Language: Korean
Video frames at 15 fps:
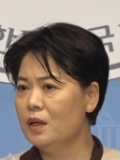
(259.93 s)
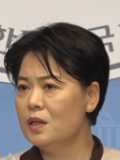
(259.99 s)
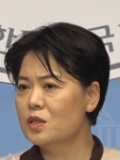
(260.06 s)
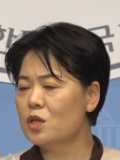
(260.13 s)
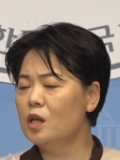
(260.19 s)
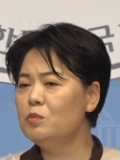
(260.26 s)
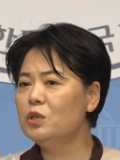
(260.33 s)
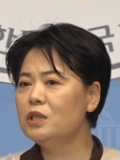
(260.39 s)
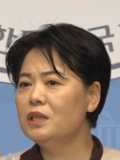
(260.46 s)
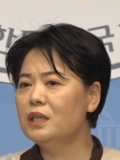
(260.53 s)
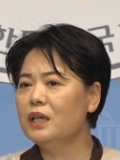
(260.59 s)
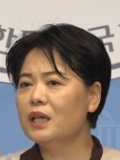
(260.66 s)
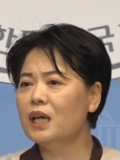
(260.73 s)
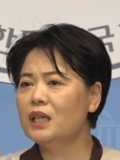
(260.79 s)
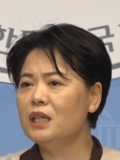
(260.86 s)

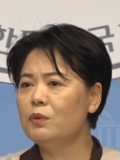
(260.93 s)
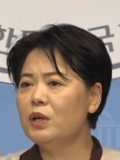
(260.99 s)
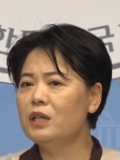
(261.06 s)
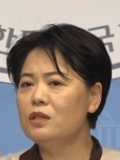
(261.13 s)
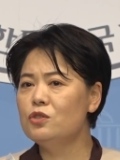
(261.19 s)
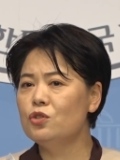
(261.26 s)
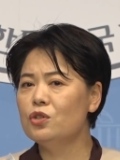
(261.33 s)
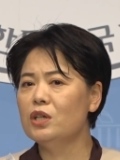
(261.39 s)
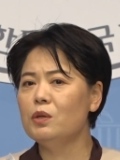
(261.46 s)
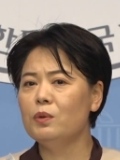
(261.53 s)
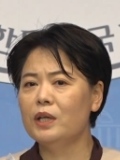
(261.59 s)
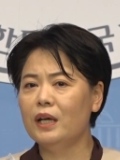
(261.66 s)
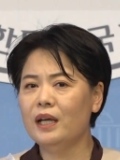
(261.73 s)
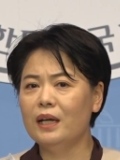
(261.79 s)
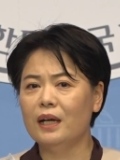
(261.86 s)
젊은이들에게 기회를 주기
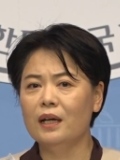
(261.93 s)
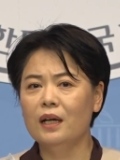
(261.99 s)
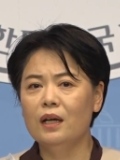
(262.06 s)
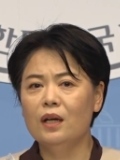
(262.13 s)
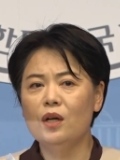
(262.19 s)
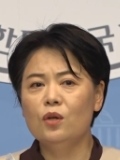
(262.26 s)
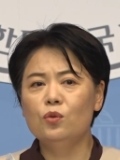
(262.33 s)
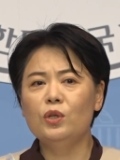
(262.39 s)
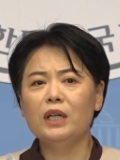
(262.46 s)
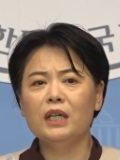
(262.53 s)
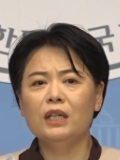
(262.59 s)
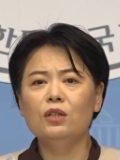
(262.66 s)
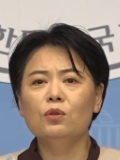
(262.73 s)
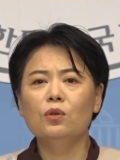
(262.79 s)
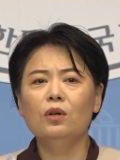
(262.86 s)
위해 우리
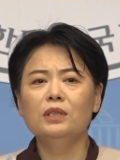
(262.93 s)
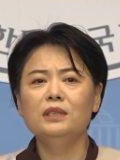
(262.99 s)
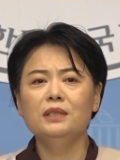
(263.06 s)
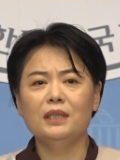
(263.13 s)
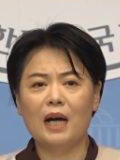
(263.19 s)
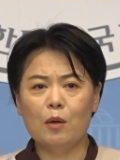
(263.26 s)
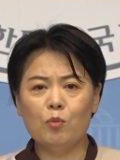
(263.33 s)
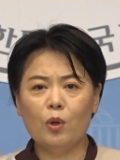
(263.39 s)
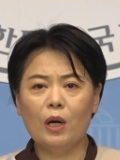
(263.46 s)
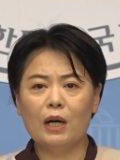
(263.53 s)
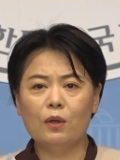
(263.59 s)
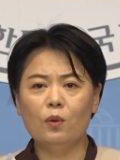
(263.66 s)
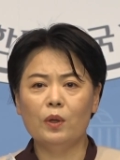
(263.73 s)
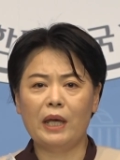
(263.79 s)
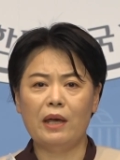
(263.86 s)
기득권은
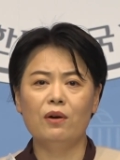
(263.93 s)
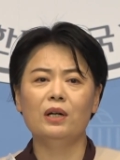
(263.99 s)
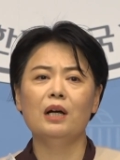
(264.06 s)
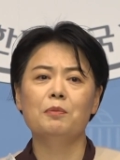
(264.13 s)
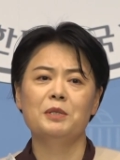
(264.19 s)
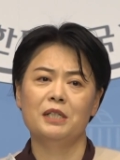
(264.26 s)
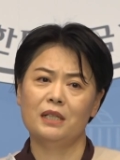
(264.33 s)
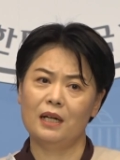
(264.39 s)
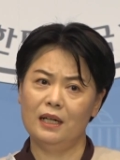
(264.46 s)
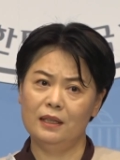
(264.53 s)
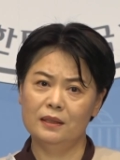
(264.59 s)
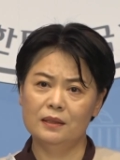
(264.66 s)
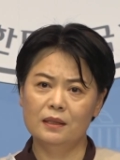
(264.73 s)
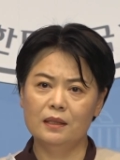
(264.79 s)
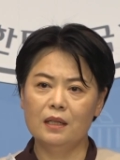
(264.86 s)
양보하고
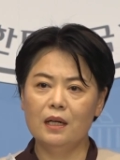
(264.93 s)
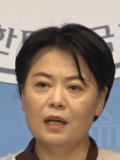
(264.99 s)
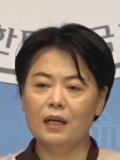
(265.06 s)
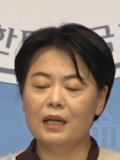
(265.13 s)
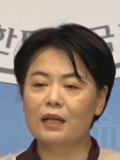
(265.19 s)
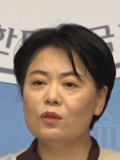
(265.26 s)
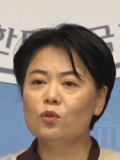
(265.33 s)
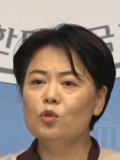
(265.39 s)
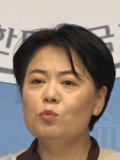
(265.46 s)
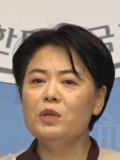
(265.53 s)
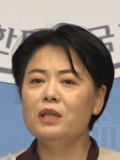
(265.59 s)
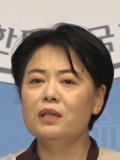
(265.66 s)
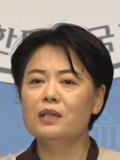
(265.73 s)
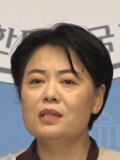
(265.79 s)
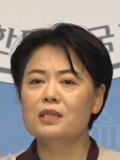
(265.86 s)
개혁합시다. 라고
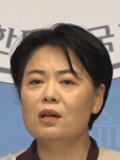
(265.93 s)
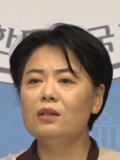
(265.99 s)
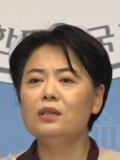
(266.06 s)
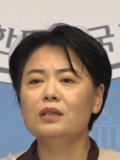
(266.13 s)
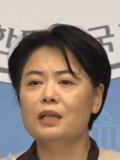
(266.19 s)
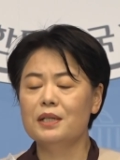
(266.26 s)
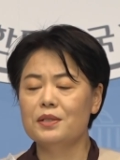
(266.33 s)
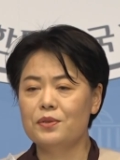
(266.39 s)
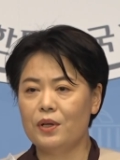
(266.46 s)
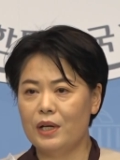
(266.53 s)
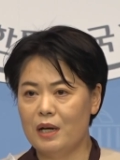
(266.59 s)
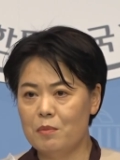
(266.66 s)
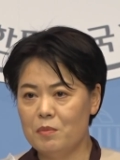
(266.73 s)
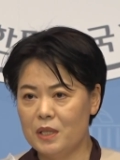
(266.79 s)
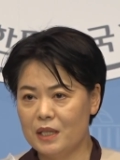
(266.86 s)
국민들을 설득했어야
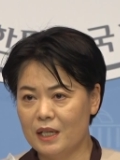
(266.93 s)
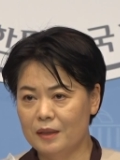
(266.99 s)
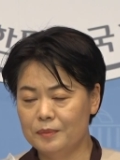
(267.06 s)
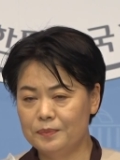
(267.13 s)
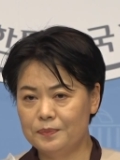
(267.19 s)
합니다.